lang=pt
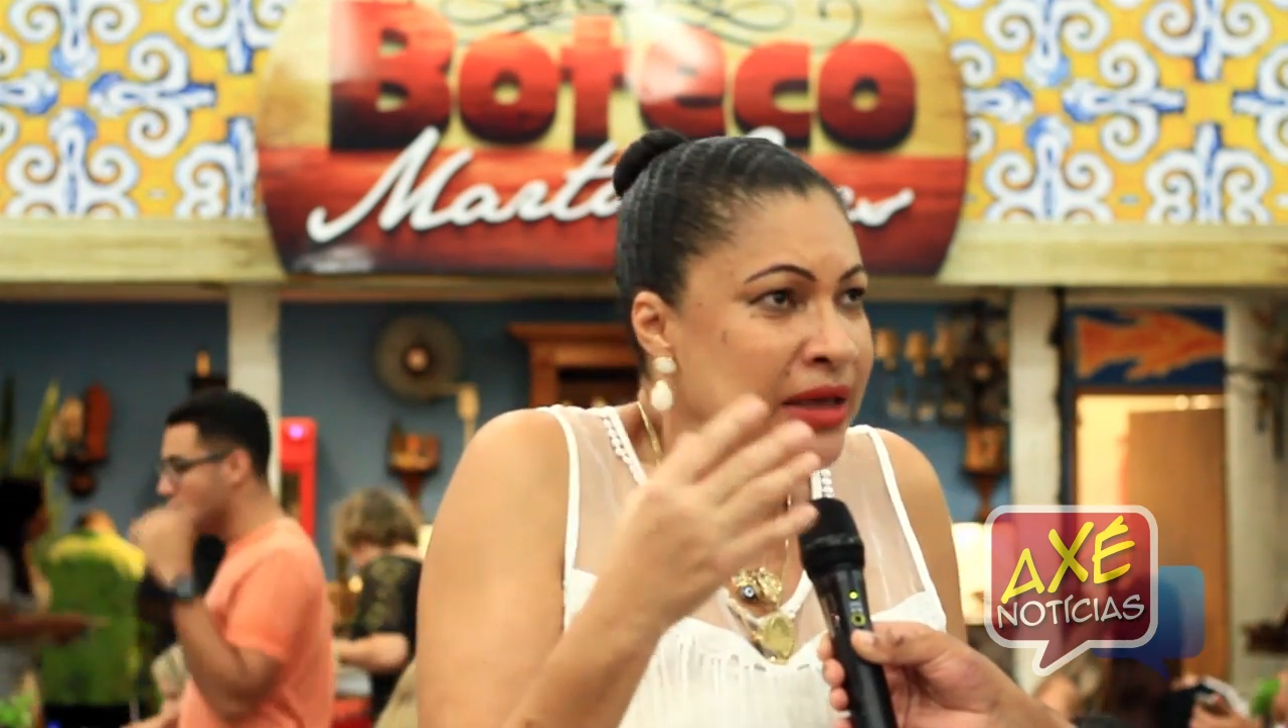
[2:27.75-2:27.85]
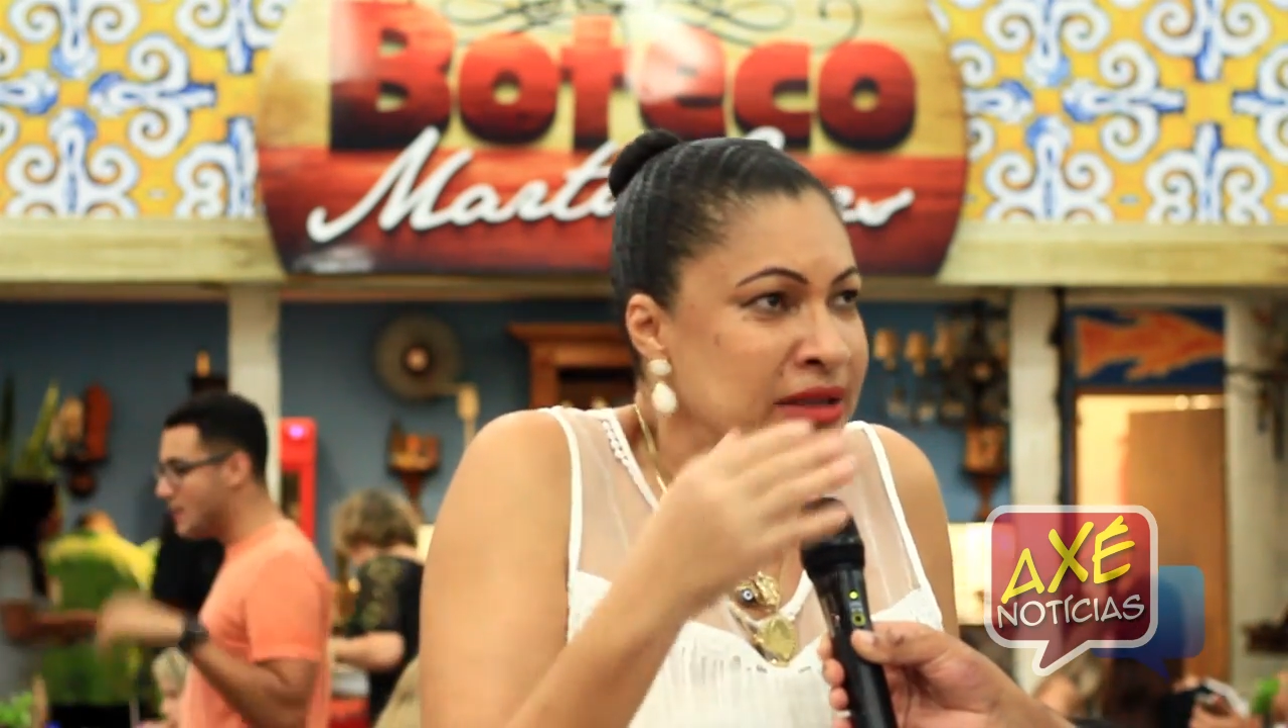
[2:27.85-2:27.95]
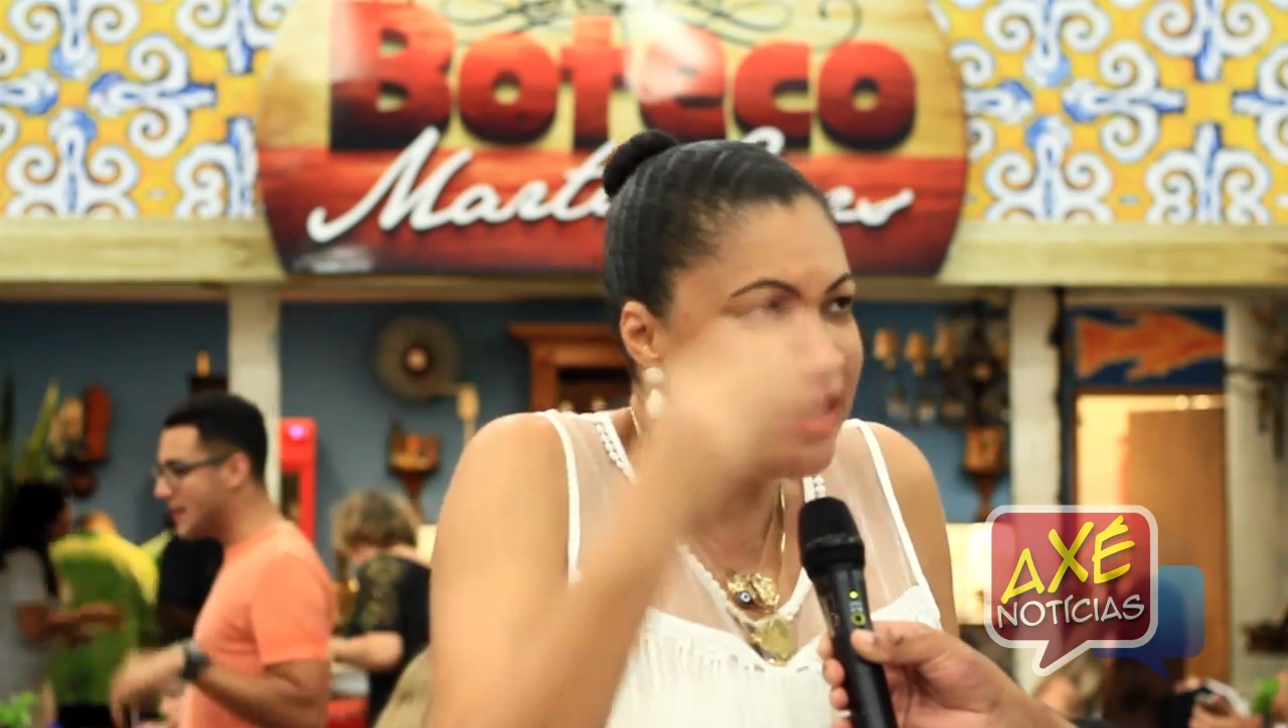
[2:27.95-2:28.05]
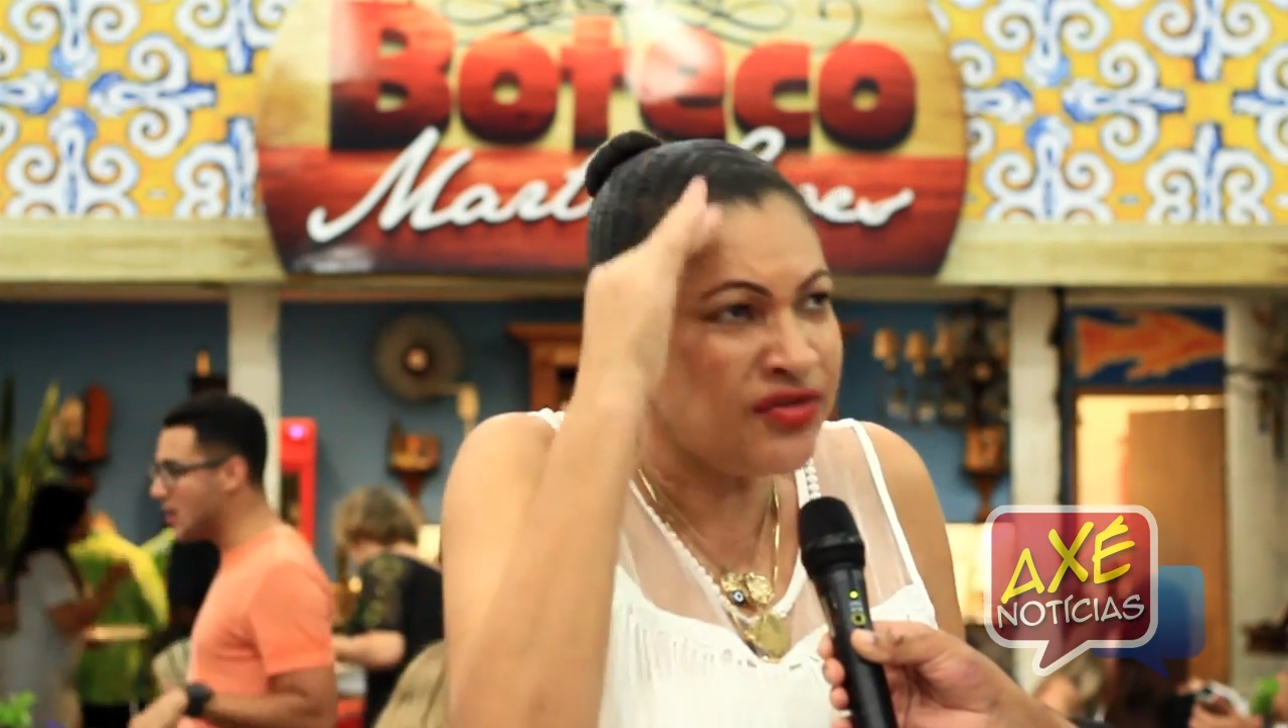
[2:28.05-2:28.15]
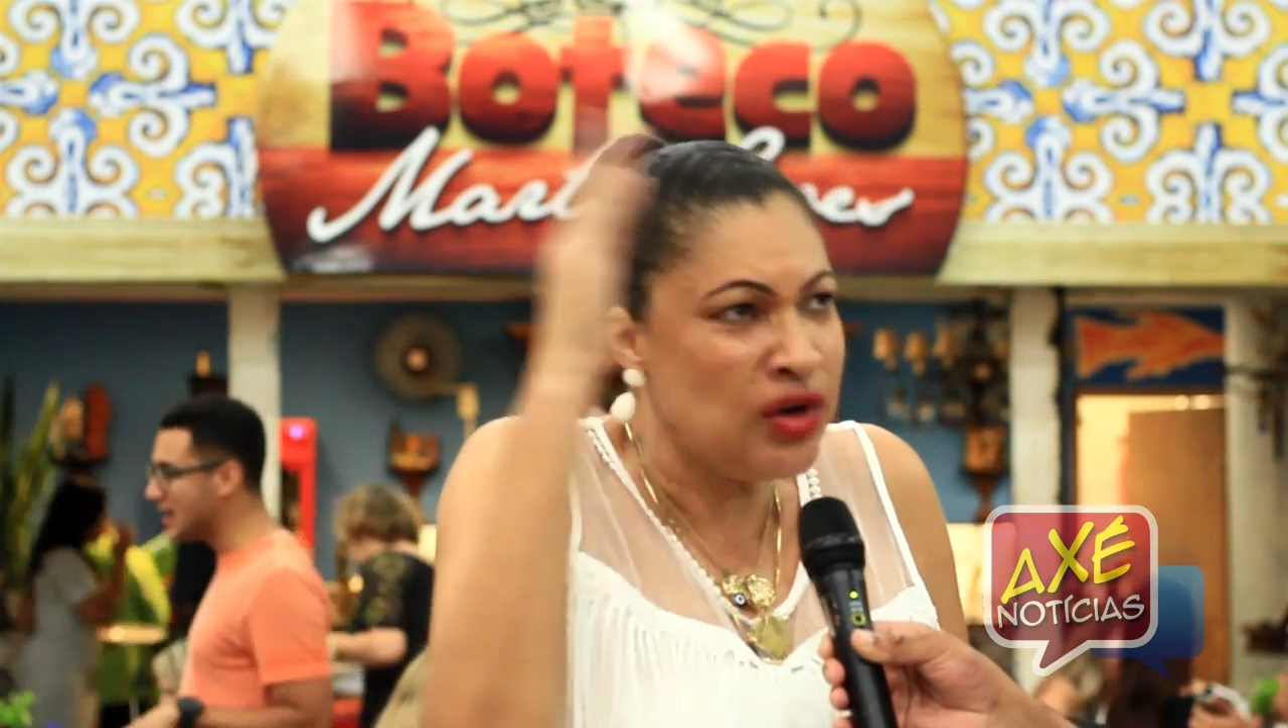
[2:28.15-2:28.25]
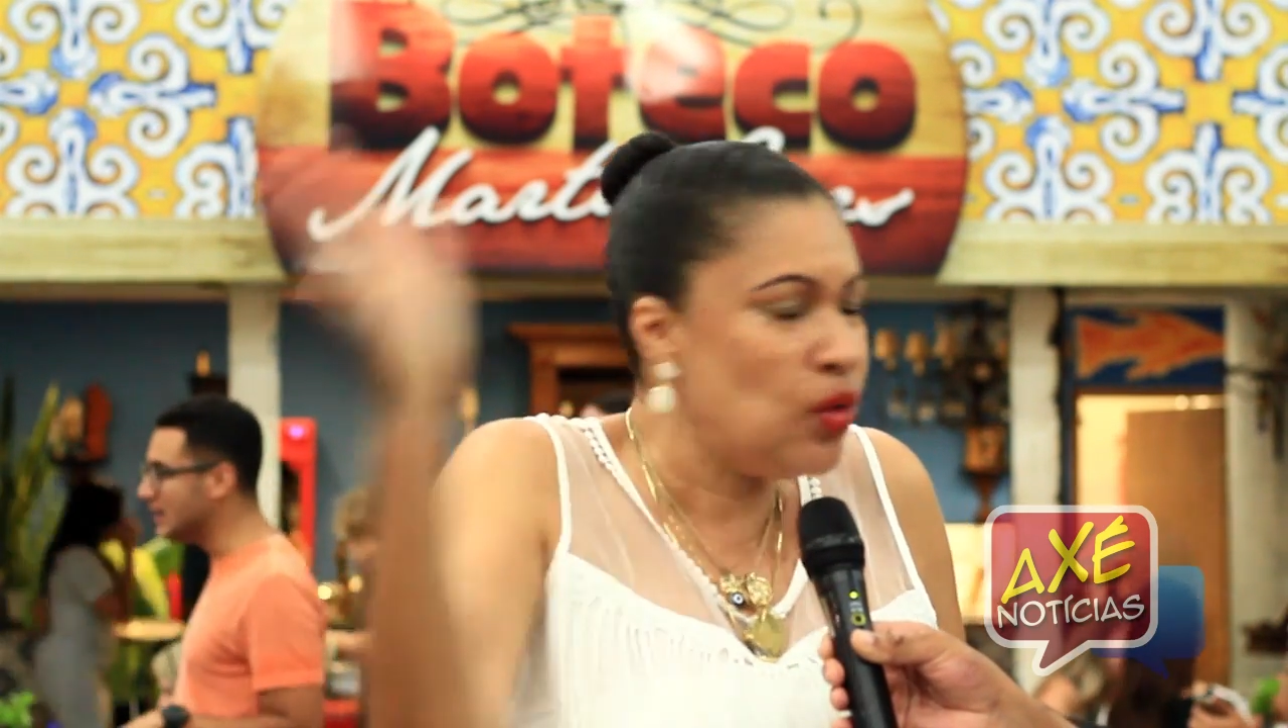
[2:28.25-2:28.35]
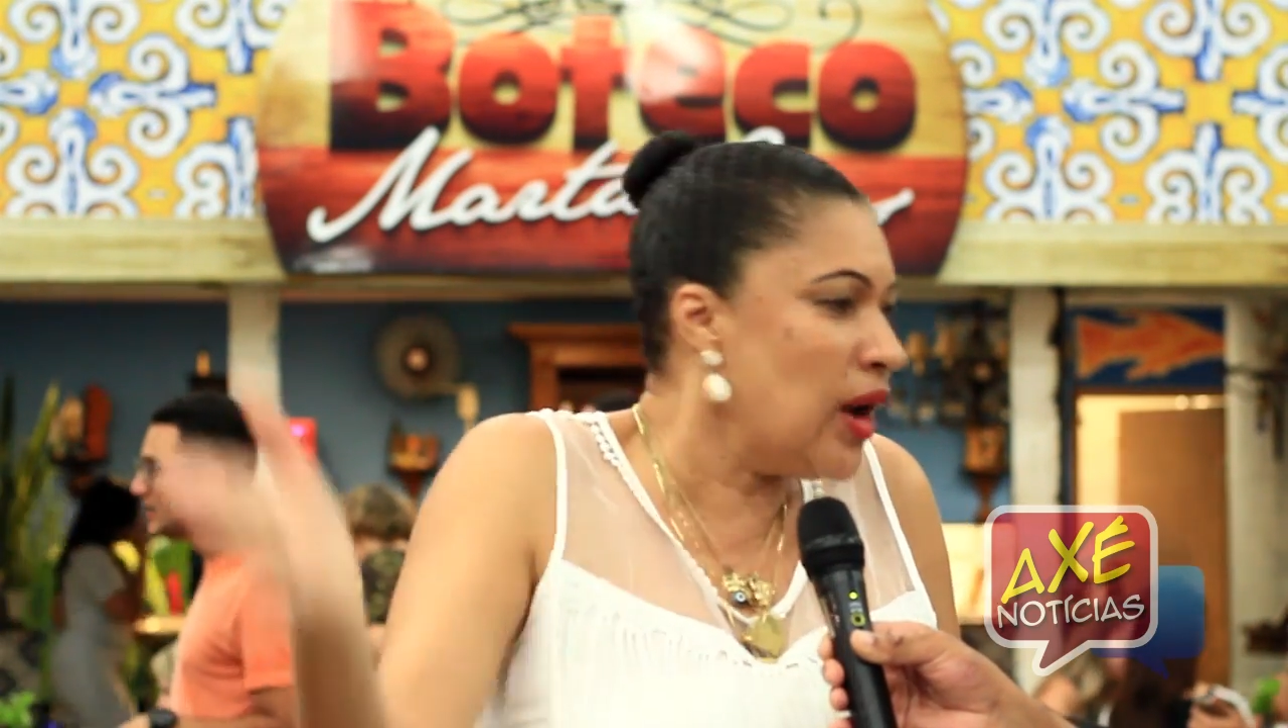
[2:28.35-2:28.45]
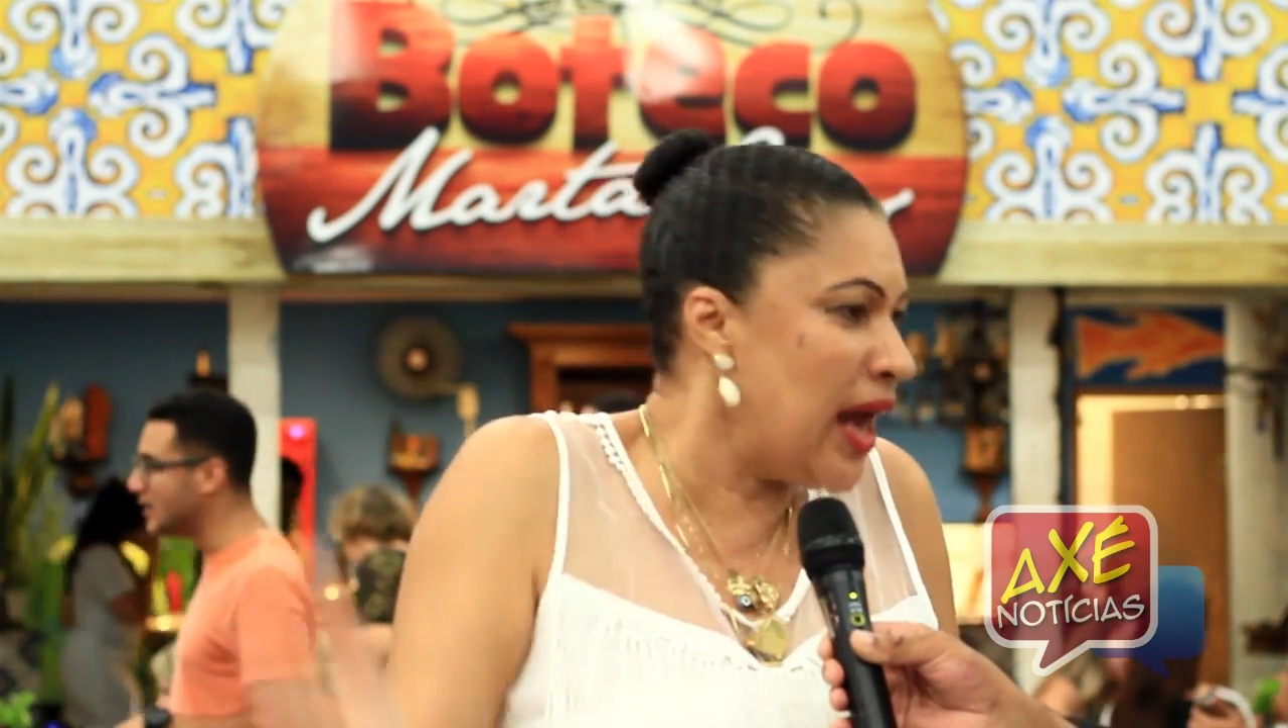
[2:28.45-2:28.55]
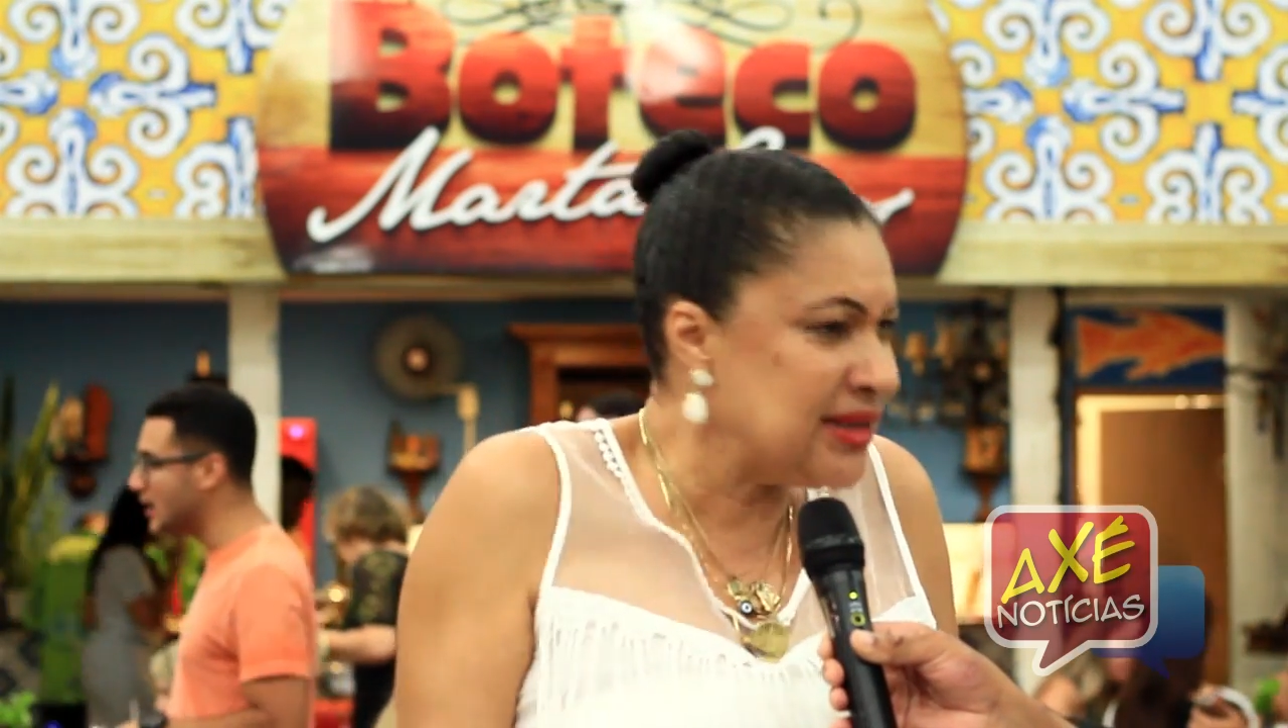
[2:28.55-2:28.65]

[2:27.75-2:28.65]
desvincular